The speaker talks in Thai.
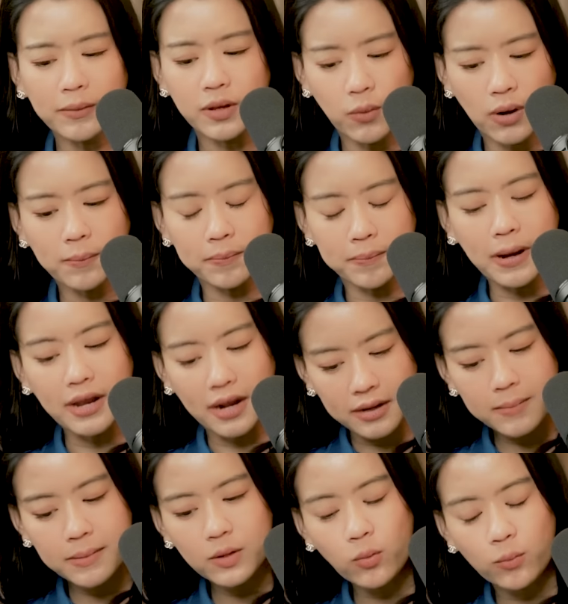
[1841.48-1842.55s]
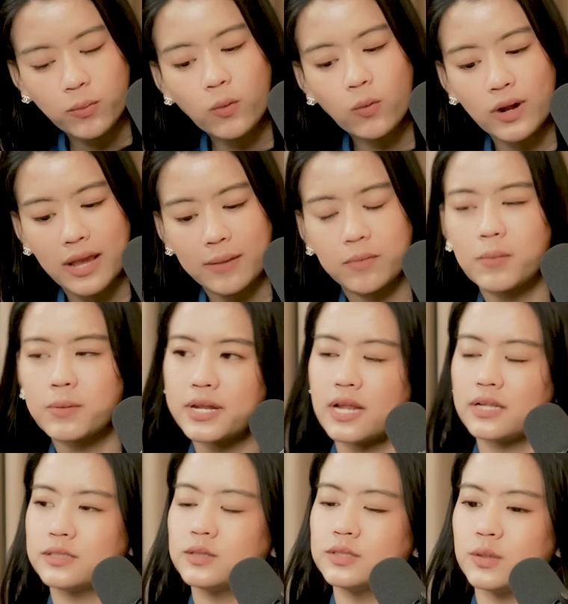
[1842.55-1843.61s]
น้ำคิดว่าเป็นอย่างที่พี่หนุ่มพูดแหละเพราะบางที
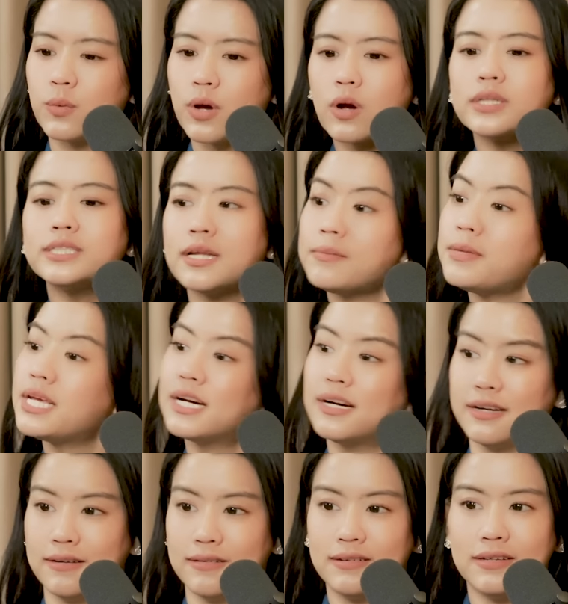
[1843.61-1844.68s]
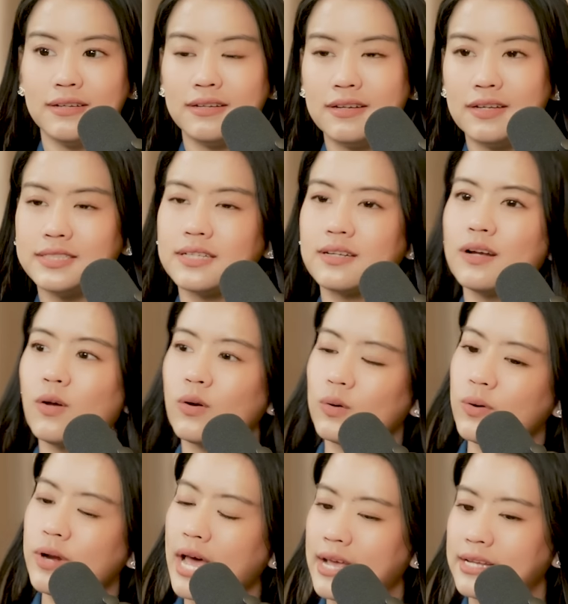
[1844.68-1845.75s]
อาจจะรู้สึกว่าก็ฉันมีเงินแล้วฉันก็ลง
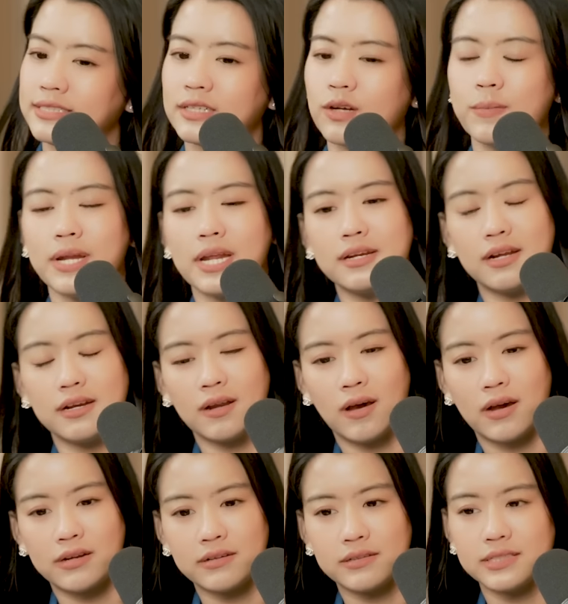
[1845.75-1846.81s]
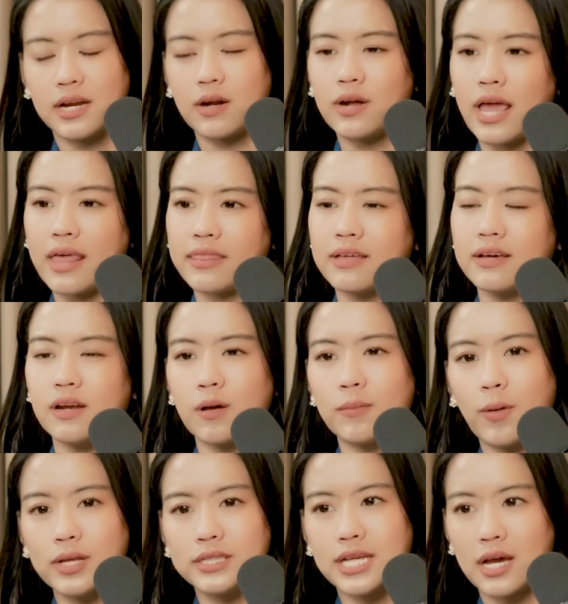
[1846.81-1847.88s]
ทุนได้ฉันก็ไม่ได้เดือดร้อนฉันก็แค่ซื้อแล้วก็
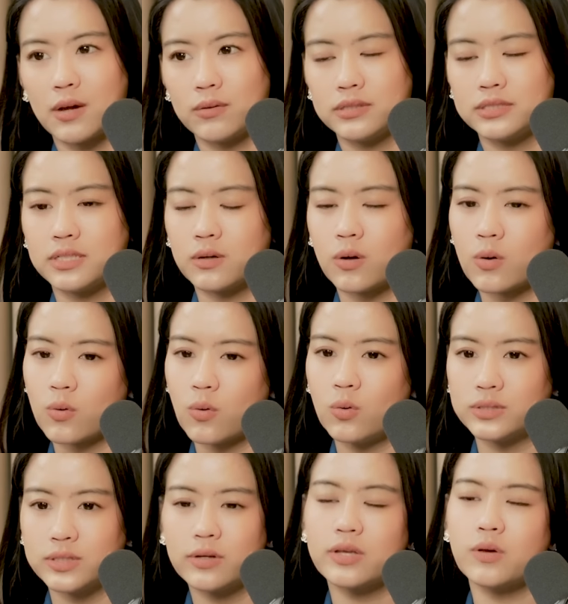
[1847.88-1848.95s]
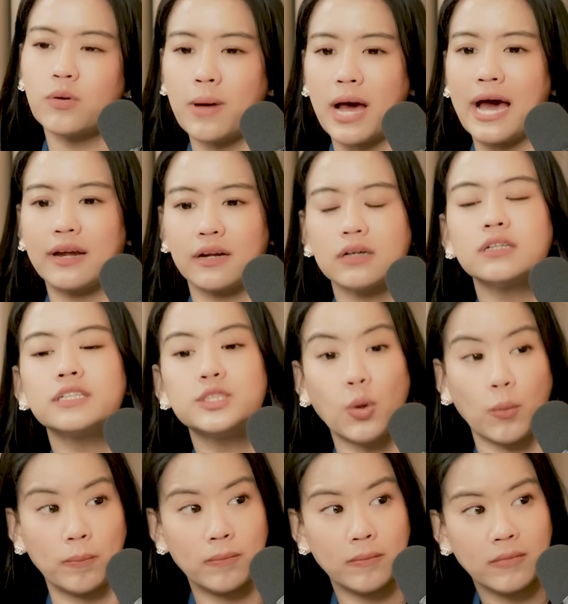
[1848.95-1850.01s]
ปล่อยเช่าหรือฉันก็กู้ฉันก็คิดว่าผ่านก็คือจ
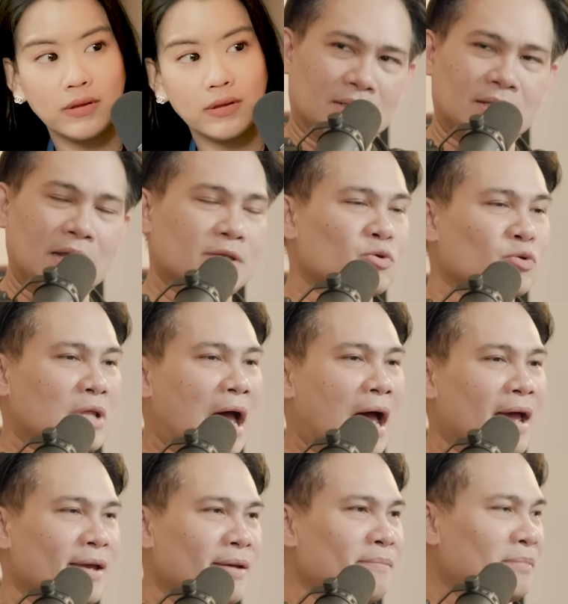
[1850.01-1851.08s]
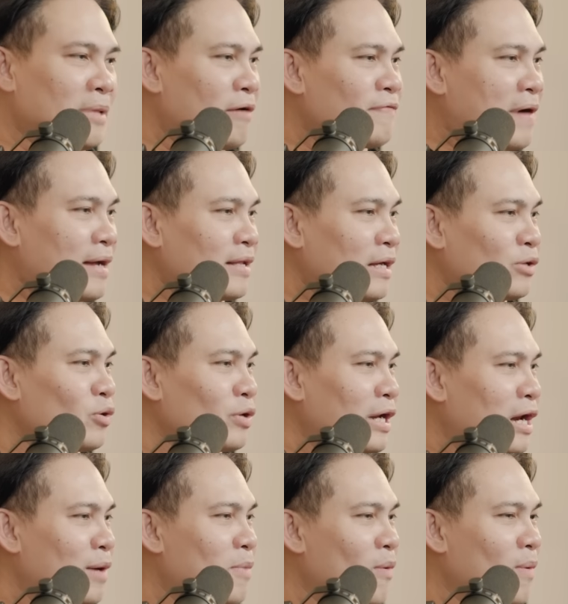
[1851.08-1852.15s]
บทิกสุดท้ายถ้าฟังถึงตรงนี้
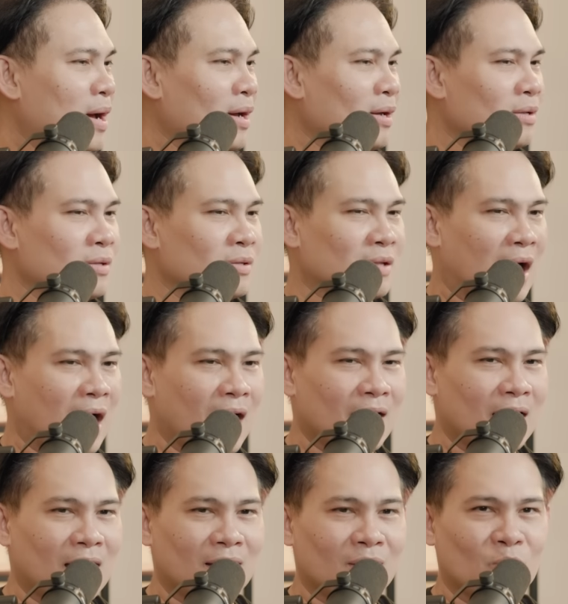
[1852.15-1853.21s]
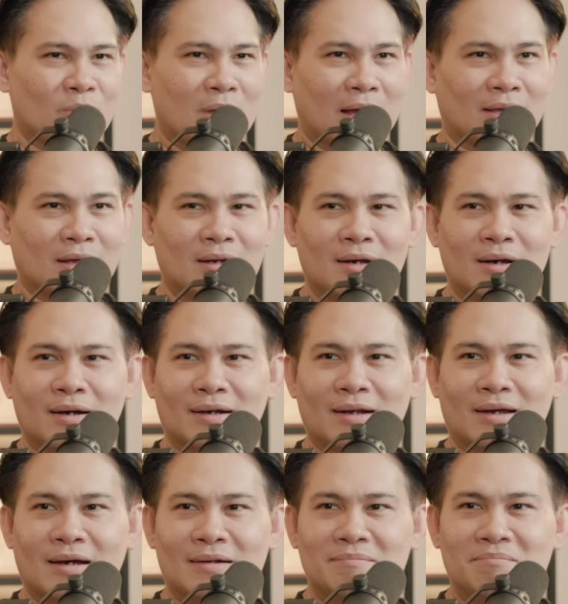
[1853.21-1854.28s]
แล้วบอกว่าตายแล้วกูอยากจะเลิกแล้
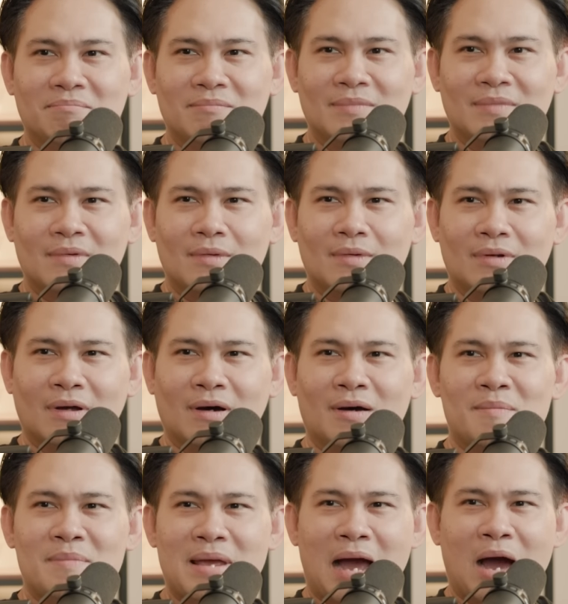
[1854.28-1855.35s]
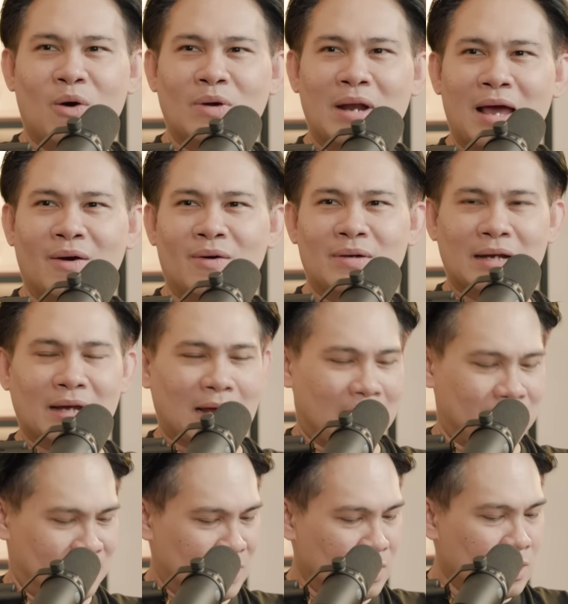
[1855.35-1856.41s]
วเกินเนาะไม่เอาแล้วนะครั
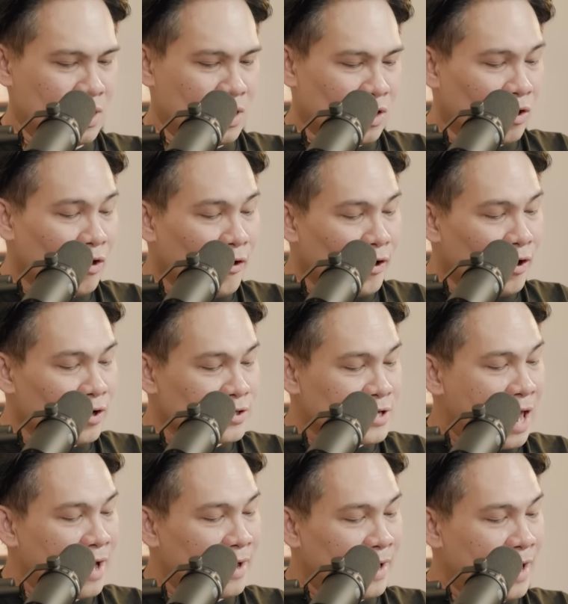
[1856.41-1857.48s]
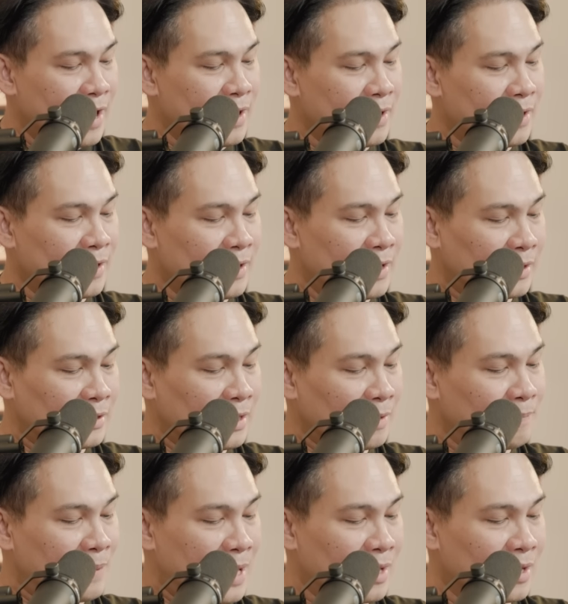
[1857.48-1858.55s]
บก็แช่งให้อีกหนึ่ง
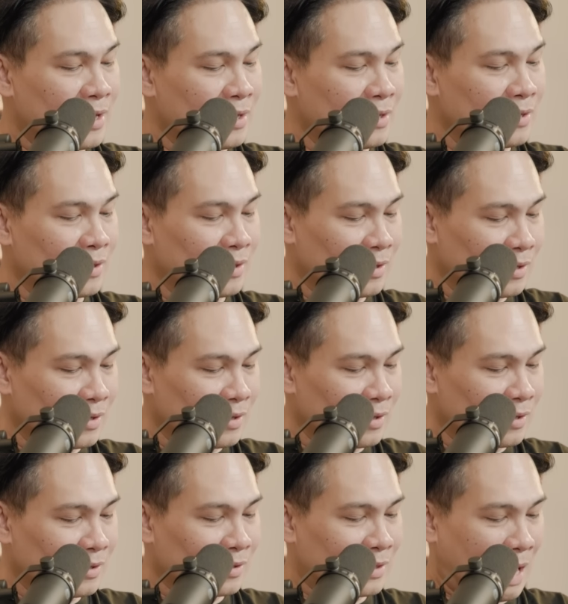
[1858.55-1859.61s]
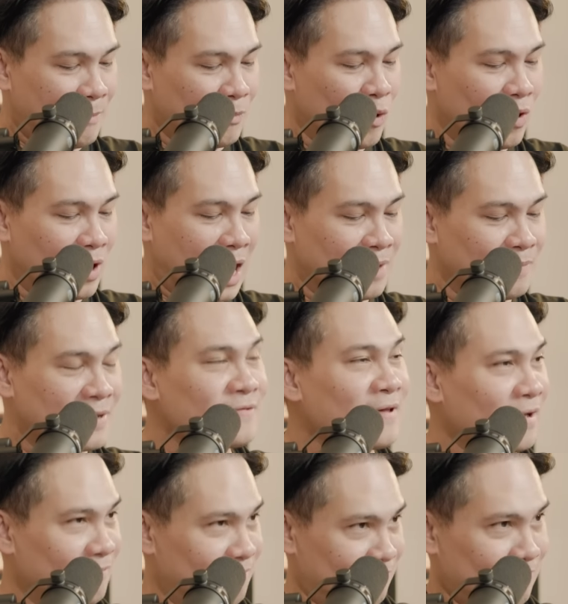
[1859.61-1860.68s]
ปีครึ่งทำโครงการไม่เส
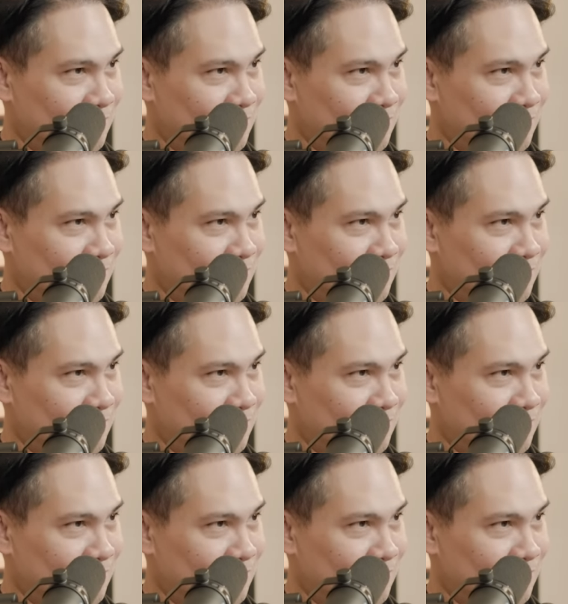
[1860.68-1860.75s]
ร็จ